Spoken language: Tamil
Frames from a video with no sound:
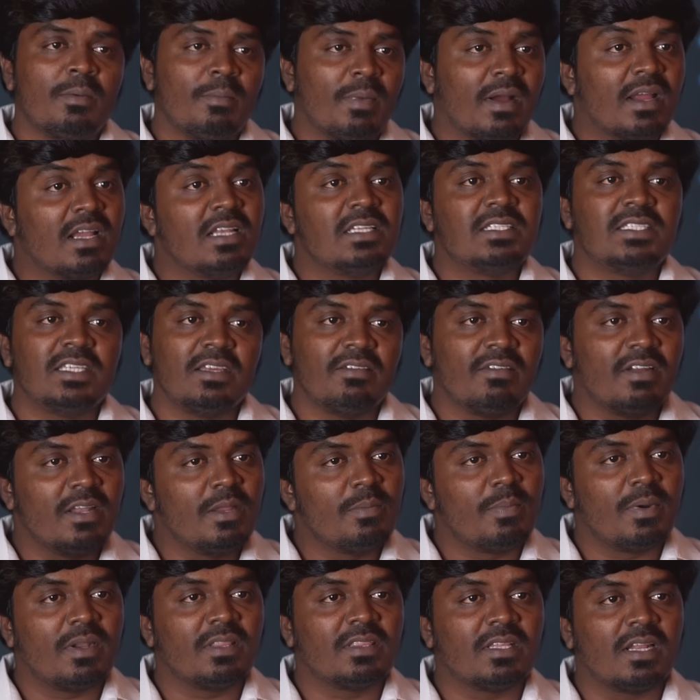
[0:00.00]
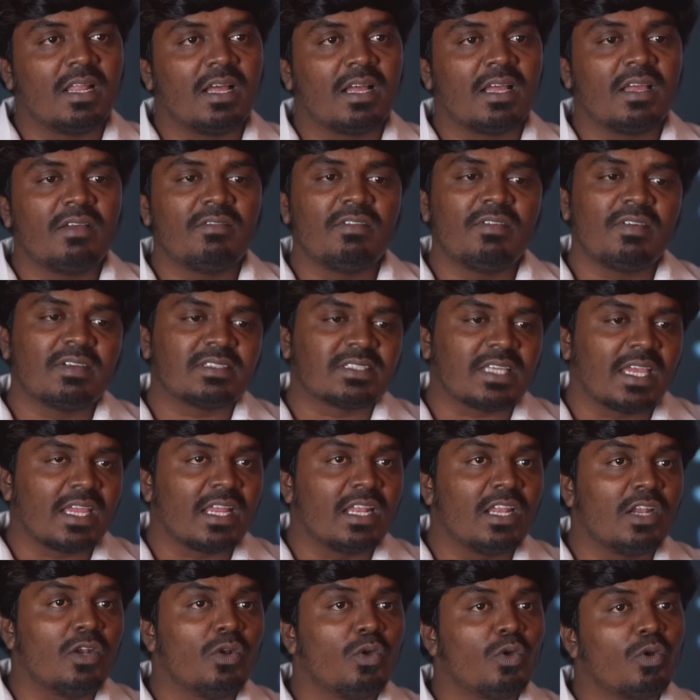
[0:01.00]
மகிழ்ச்சியை வெளிப்படுத்தினாங்க
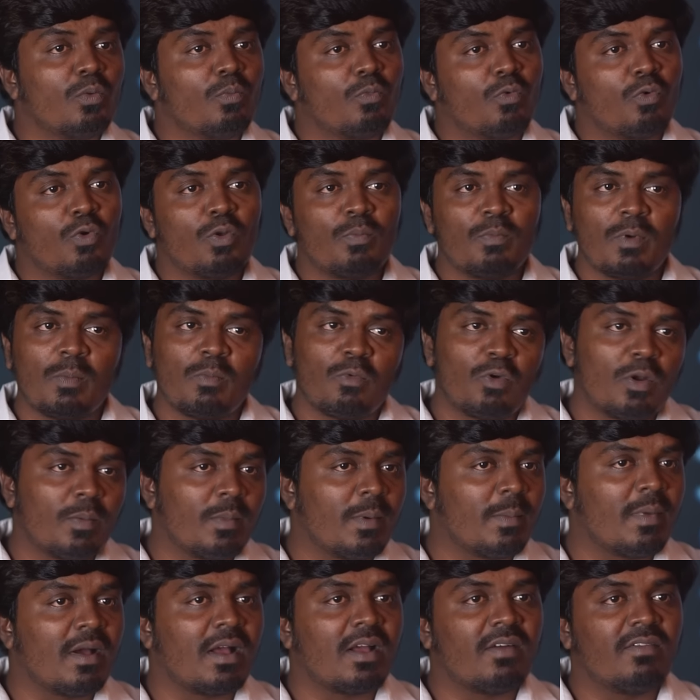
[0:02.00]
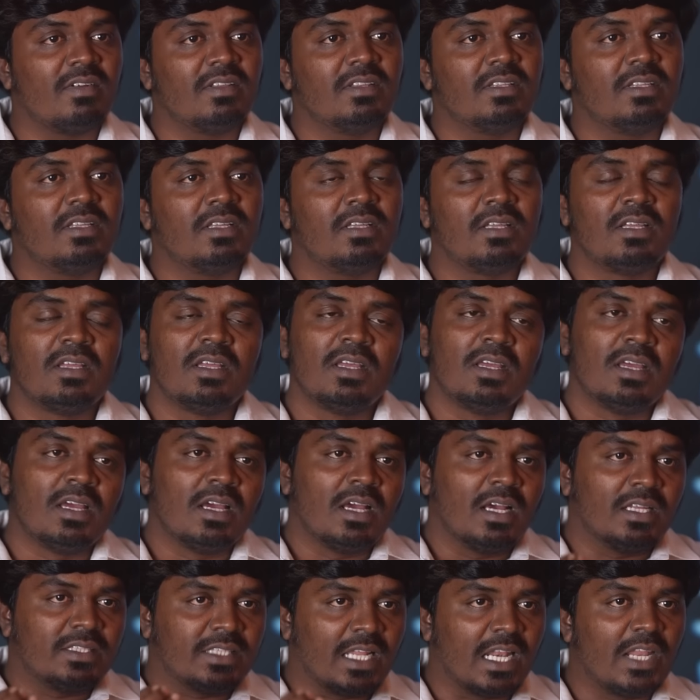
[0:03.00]
விவசாயிகள் எல்லோரும் குடும்பம் குடும்பமாக வந்து
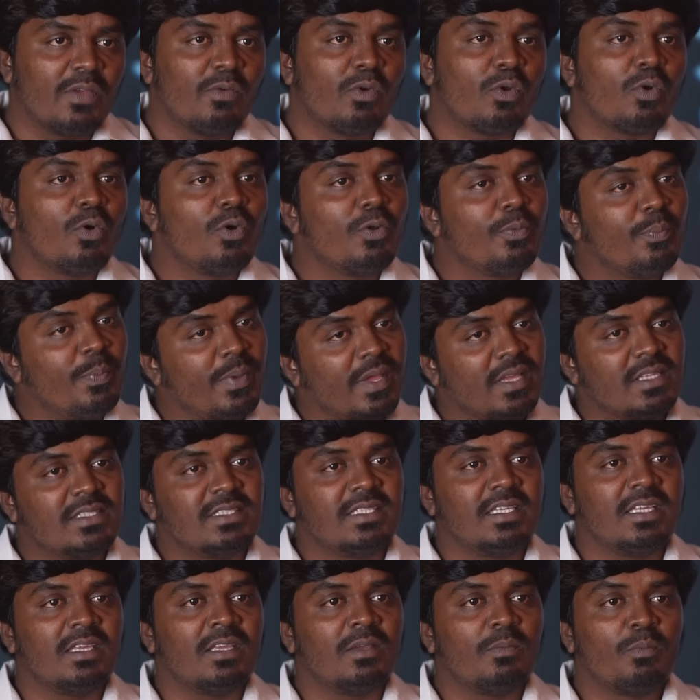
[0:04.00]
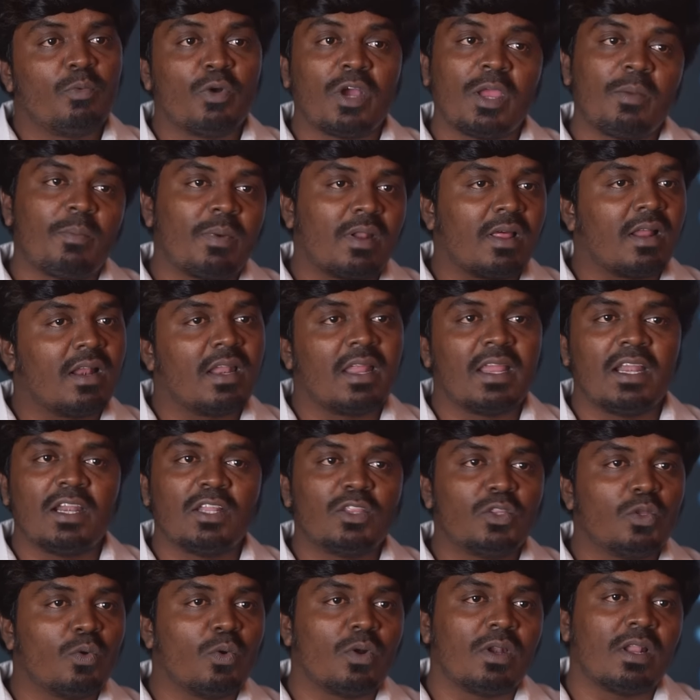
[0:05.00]
தலைவரோடு பேசி புகைப்படங்கள்லாம்
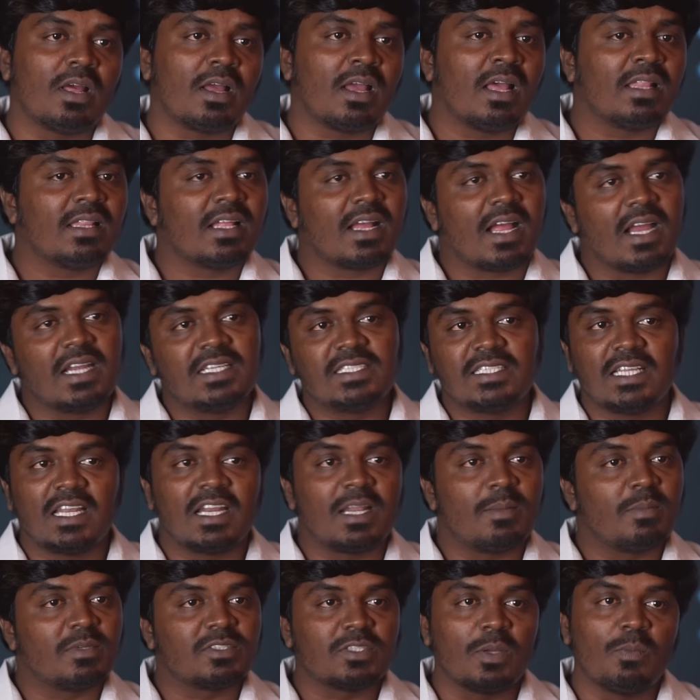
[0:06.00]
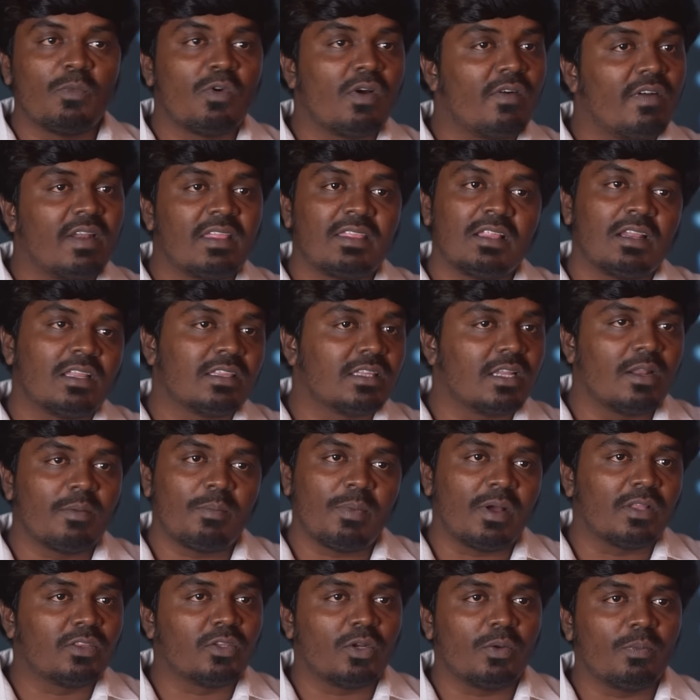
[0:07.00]
எடுத்துக்கொண்டாங்க அந்த காட்சியெல்லாம் நம்ம சமூக வலைதளத்தில்
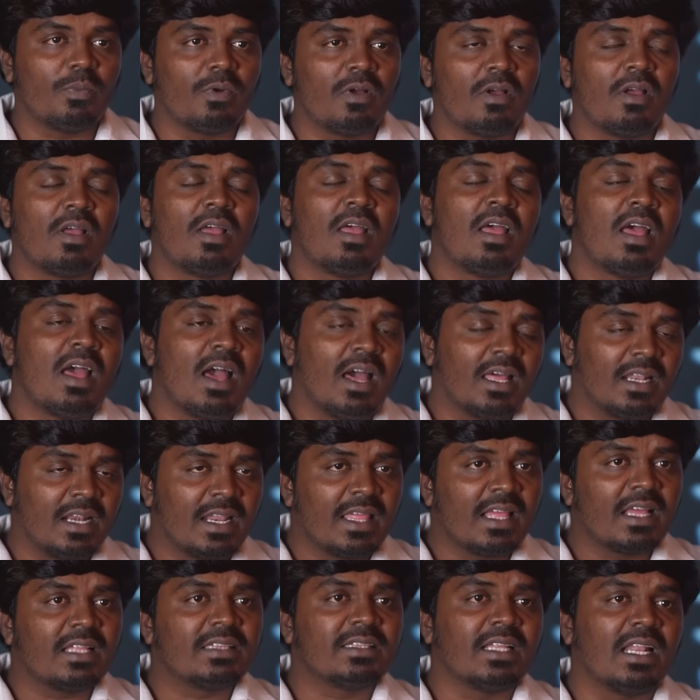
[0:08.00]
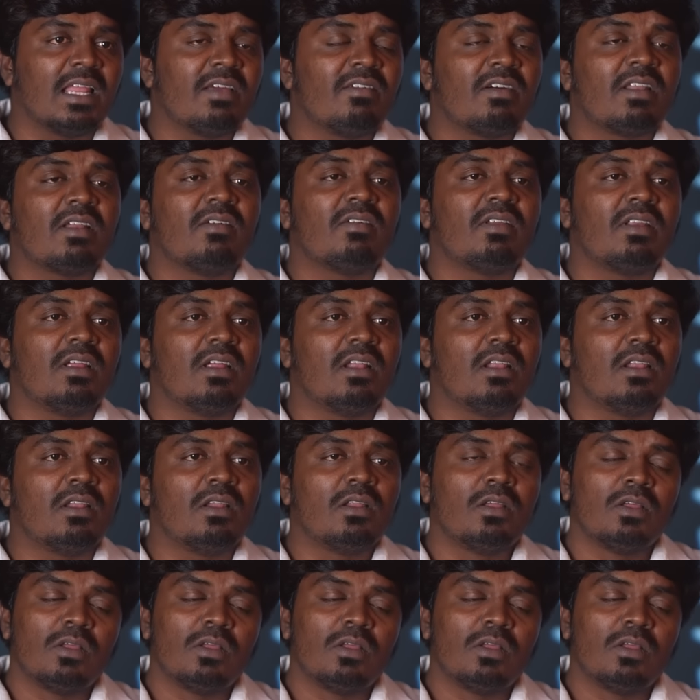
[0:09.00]
பார்த்துருப்போம் அதனால் எங்கள் தலைவர் அவர்கள்